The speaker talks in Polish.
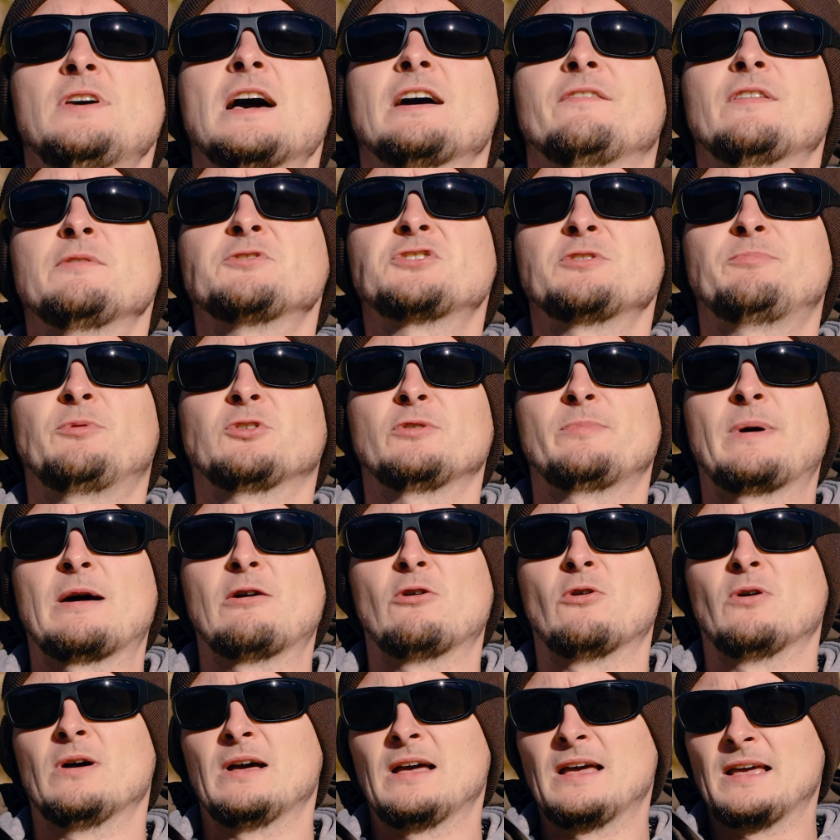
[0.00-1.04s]
jak Wam się
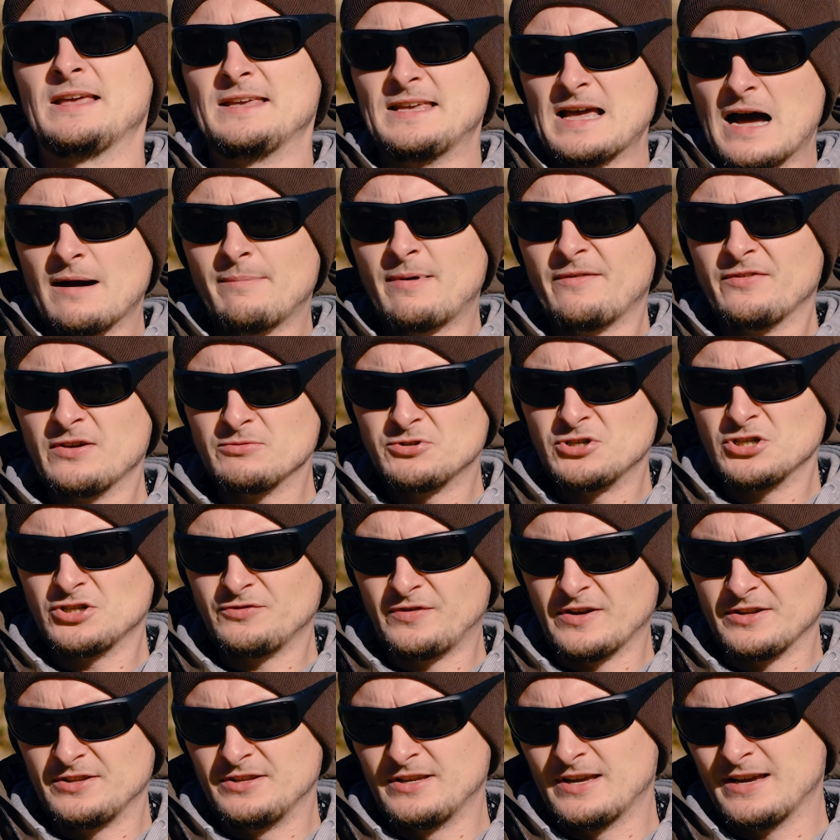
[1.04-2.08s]
podobało? Ja bawiłem się
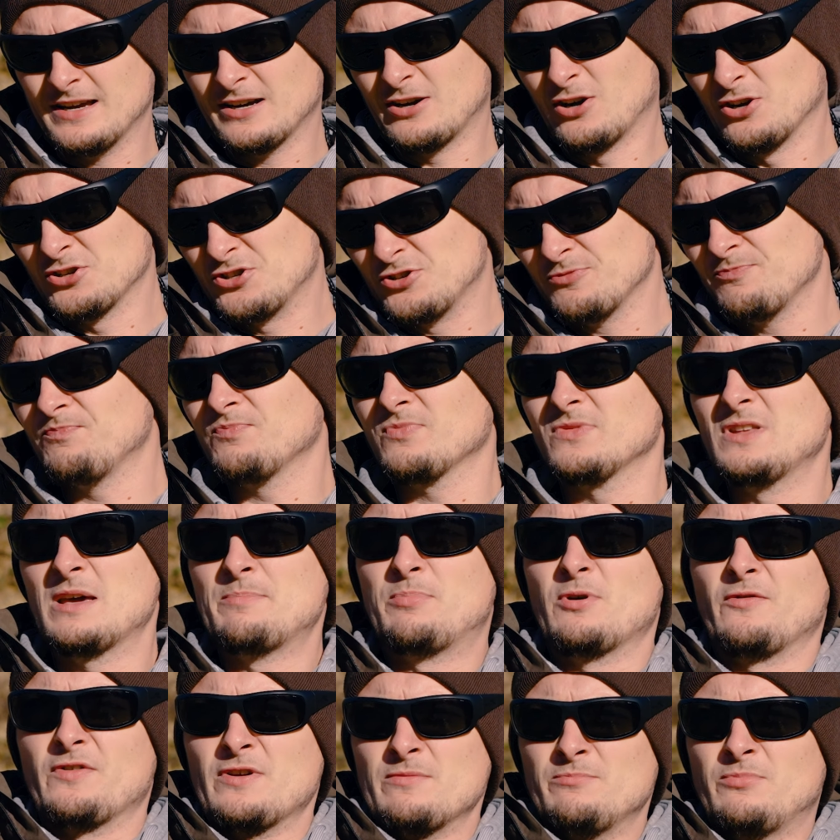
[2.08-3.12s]
świetnie, choć nie
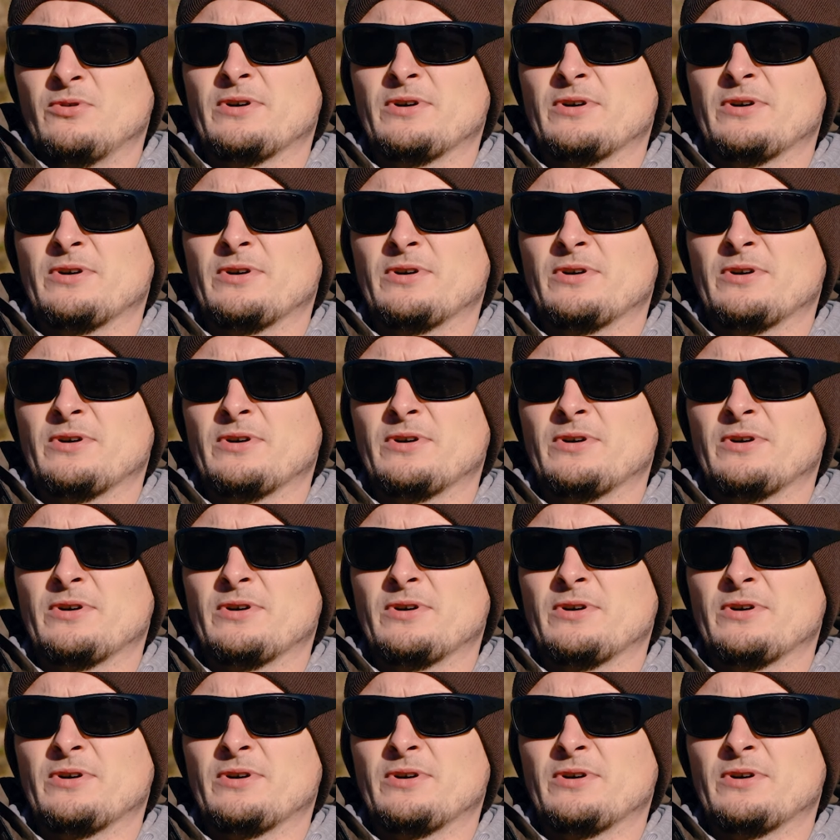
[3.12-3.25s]
powiem,